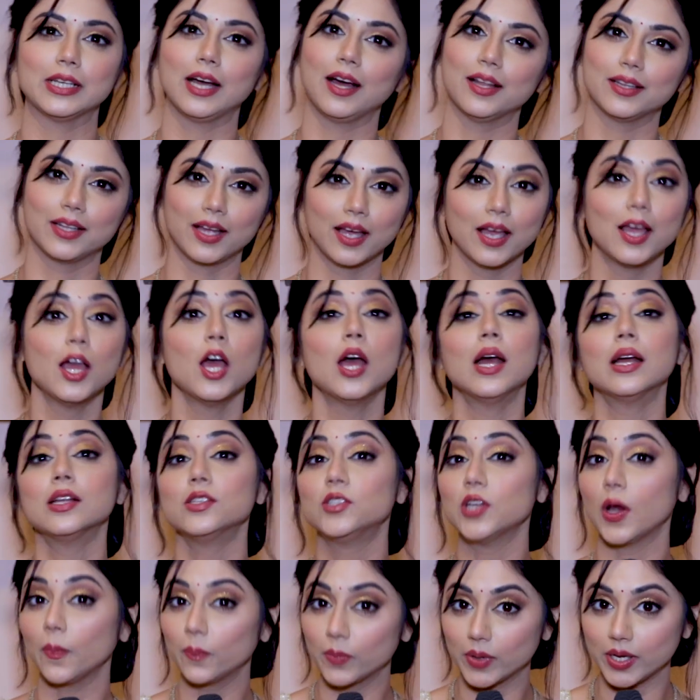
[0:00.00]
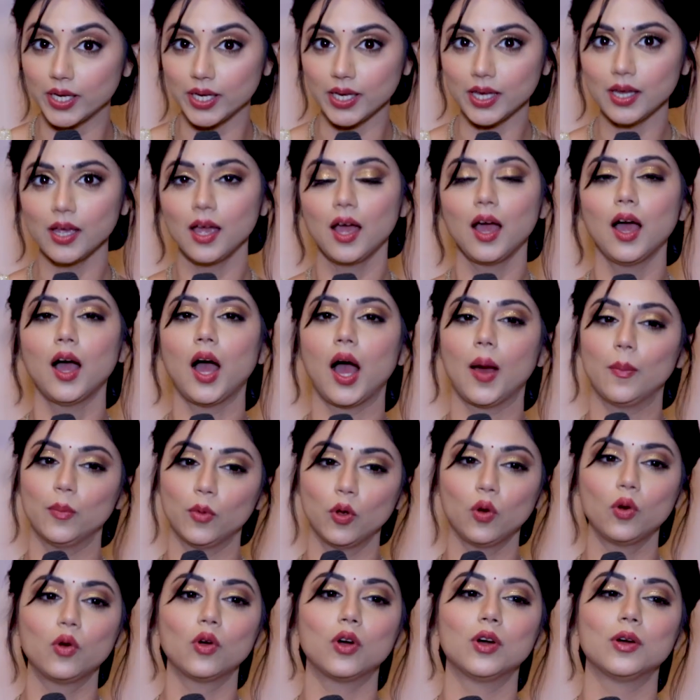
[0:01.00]
मज़ा आता है जबकि
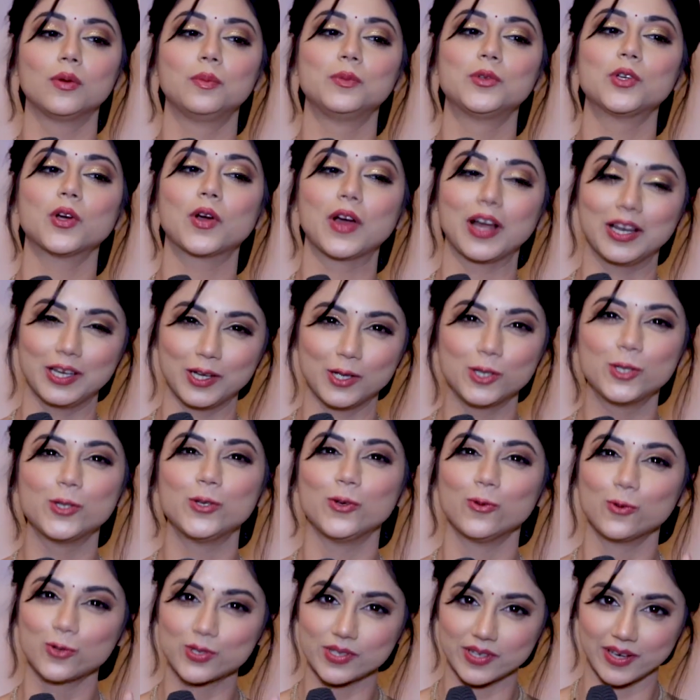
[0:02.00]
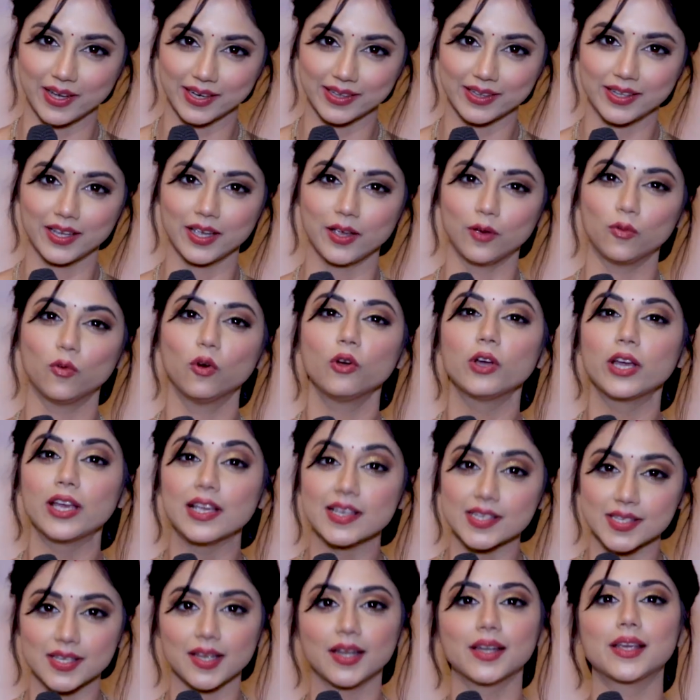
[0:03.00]
हम लोग uh, जो कलर्स यूज़ करते हैं वो
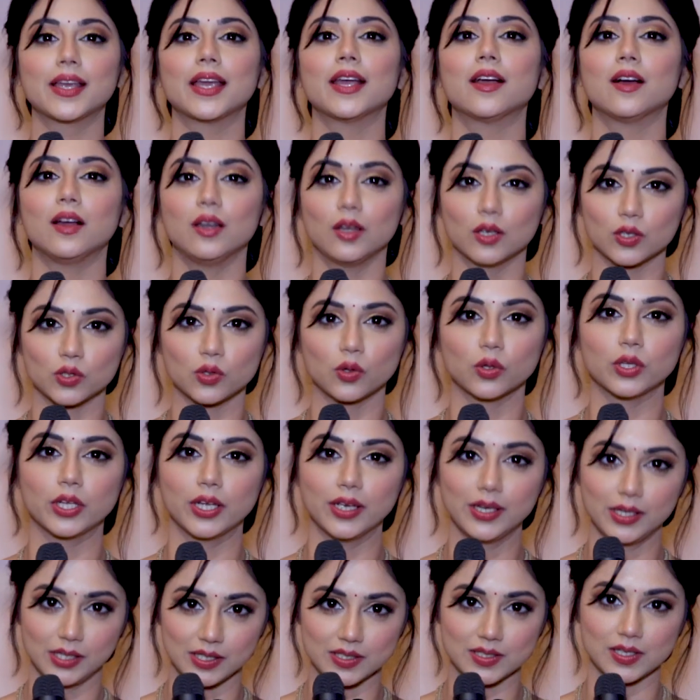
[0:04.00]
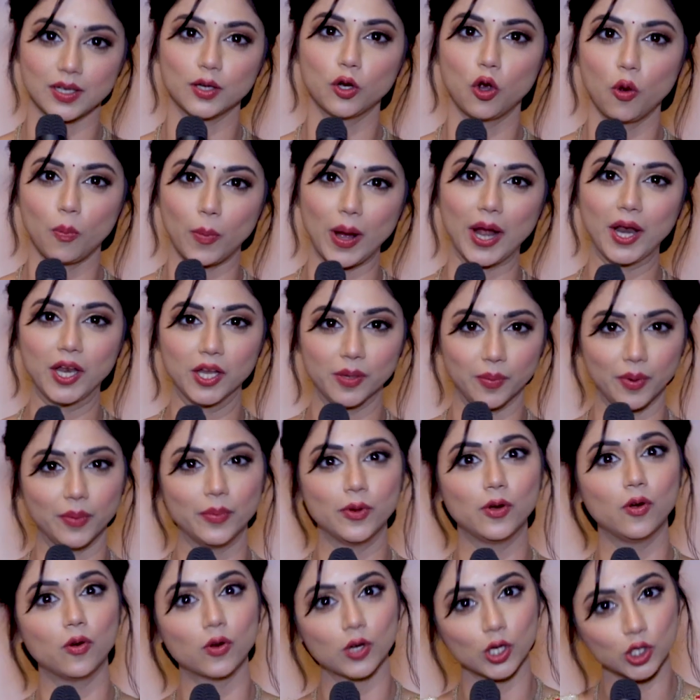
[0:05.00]
केसर के कलर्स होते हैं केसर को पानी
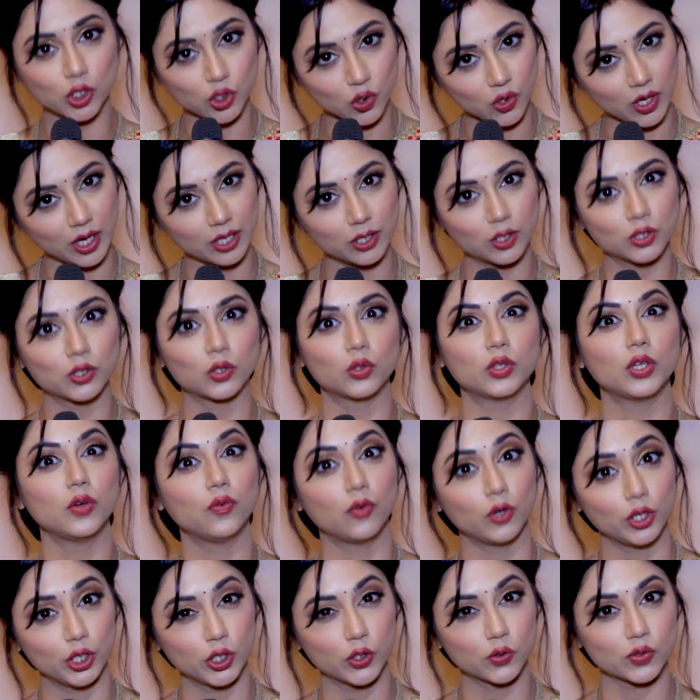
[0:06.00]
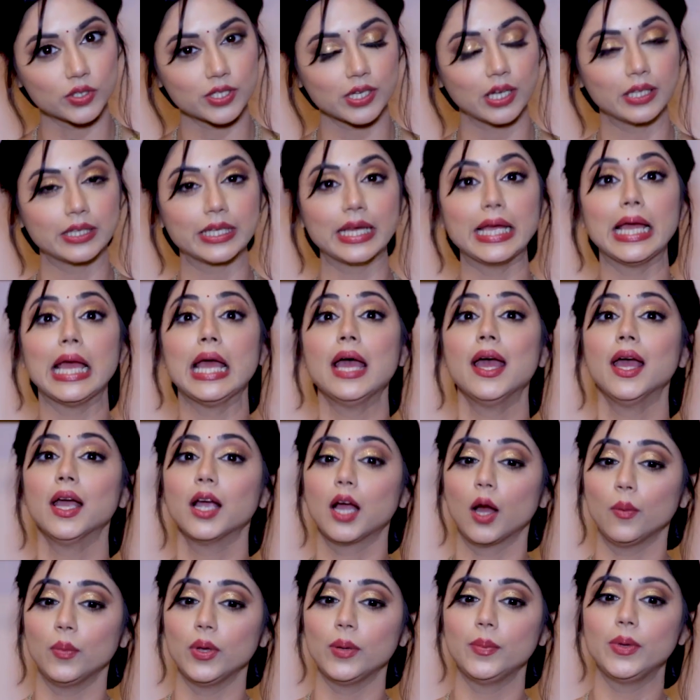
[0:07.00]
में भिगो के जो कलर्स होते हैं वही यूज़ करते हैं
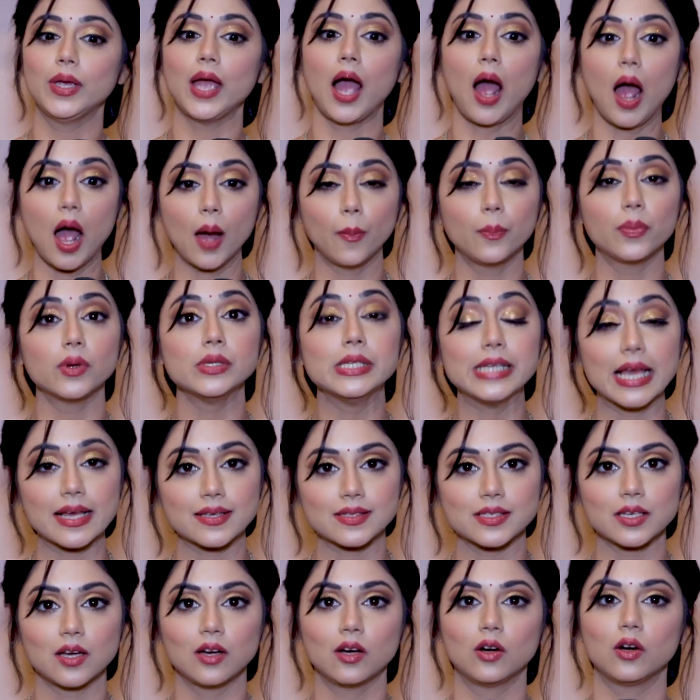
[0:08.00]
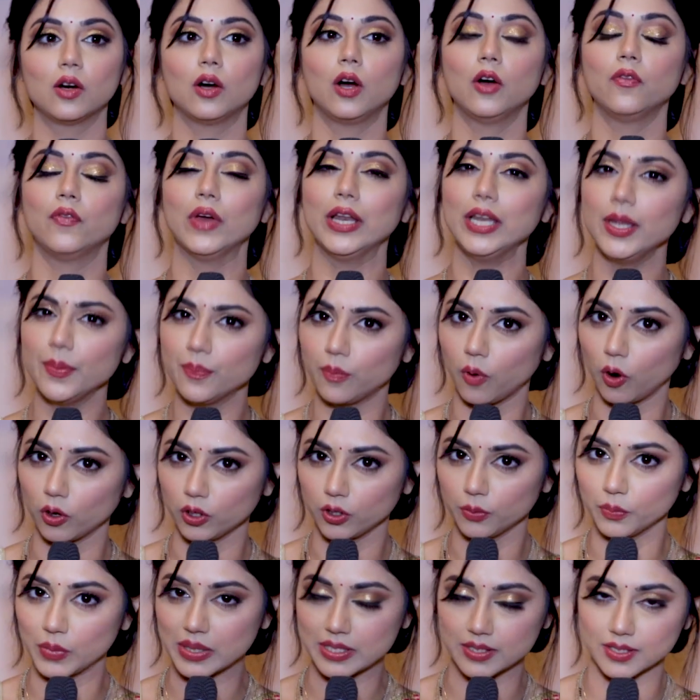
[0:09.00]
कभी भी आप येस अ वेरी
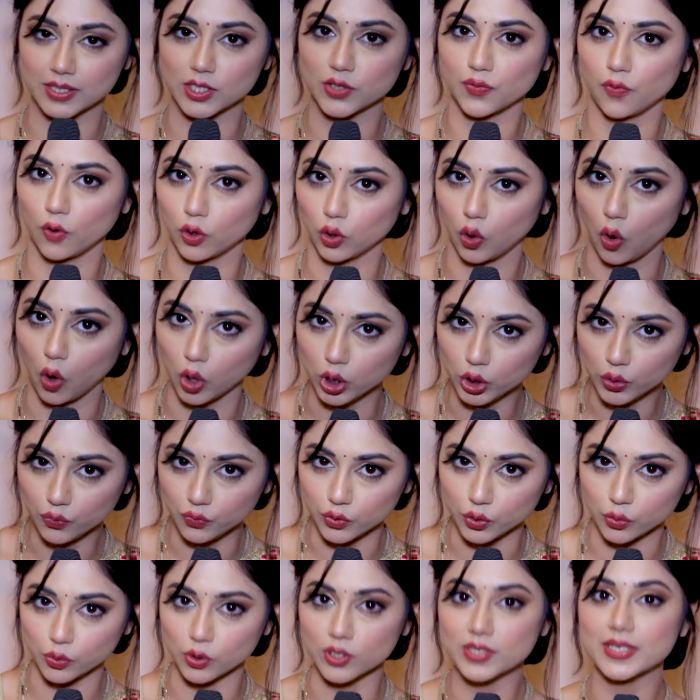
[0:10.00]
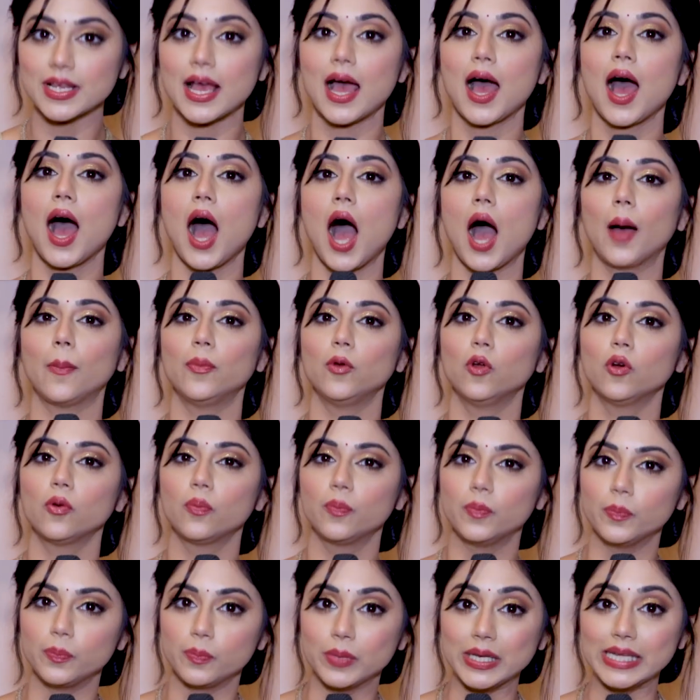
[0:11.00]
इंपॉर्टेंट मैसेज फॉर ऑल द व्यूअर्स आप
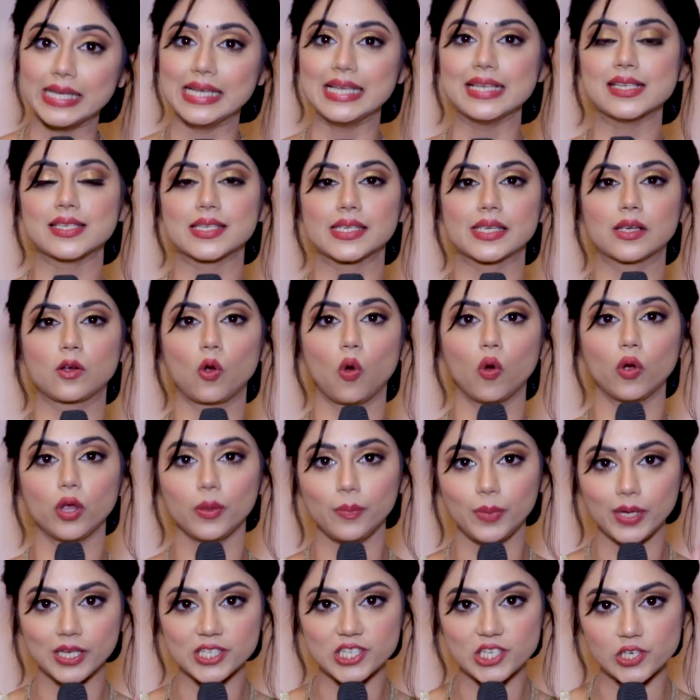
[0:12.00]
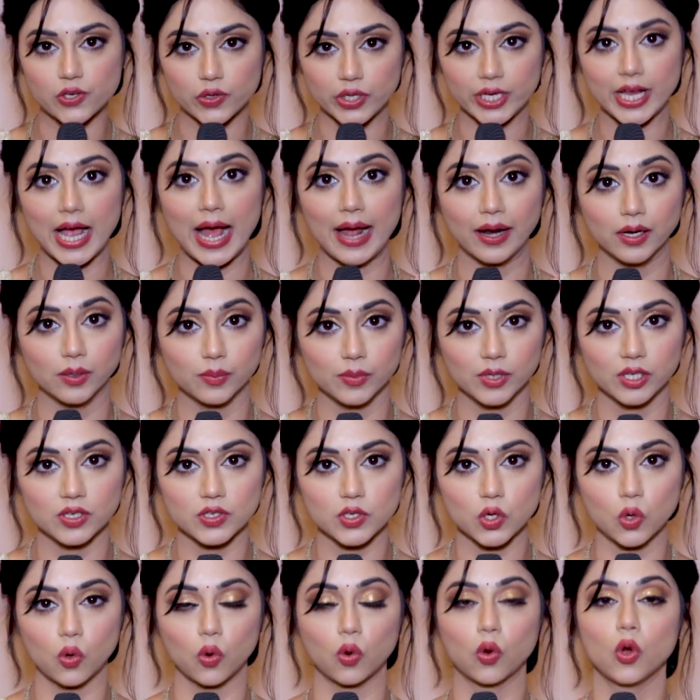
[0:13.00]
लोग प्लीज़ कोई भी स्ट्रे
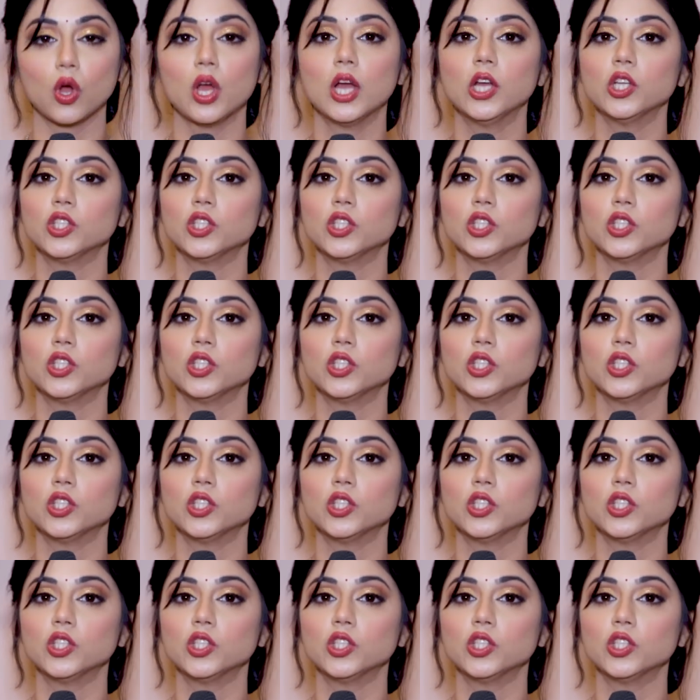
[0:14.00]
एनिमल्स को